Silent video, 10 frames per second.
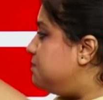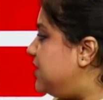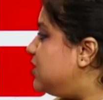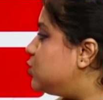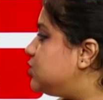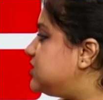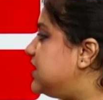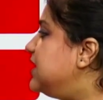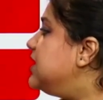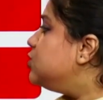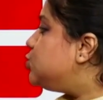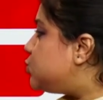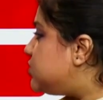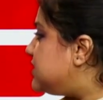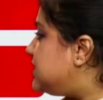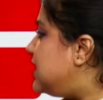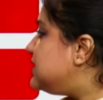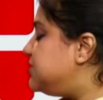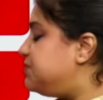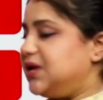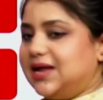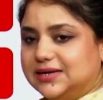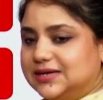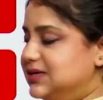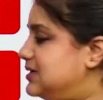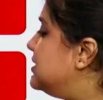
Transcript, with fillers: বি হচ্ছে সুচেতা কৃপালানি